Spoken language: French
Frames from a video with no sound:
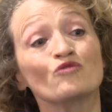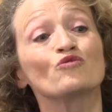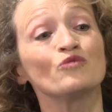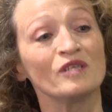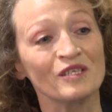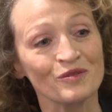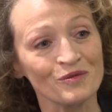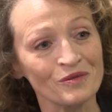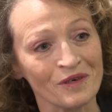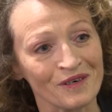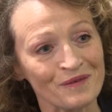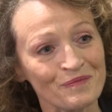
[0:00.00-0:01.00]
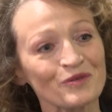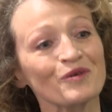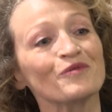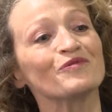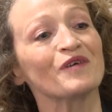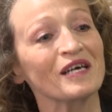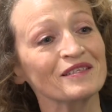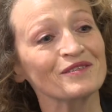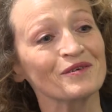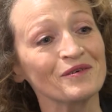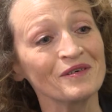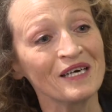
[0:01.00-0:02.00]
tous les jours pendant 20
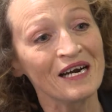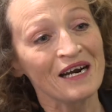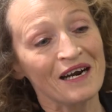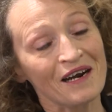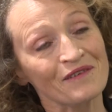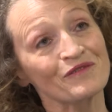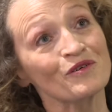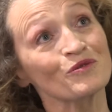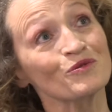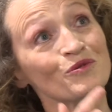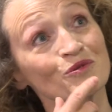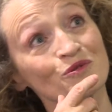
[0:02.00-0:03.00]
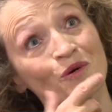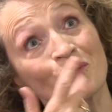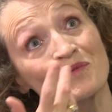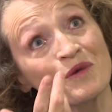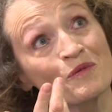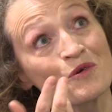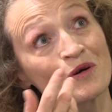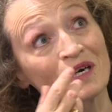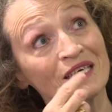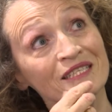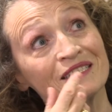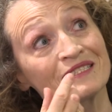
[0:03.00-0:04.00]
ans avant de se
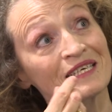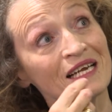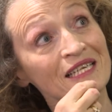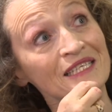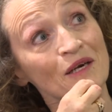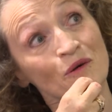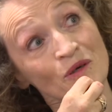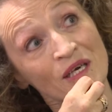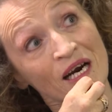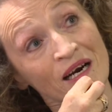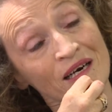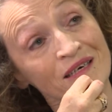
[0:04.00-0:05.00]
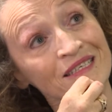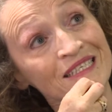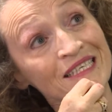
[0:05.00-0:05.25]
remémorer, dit-elle, des regards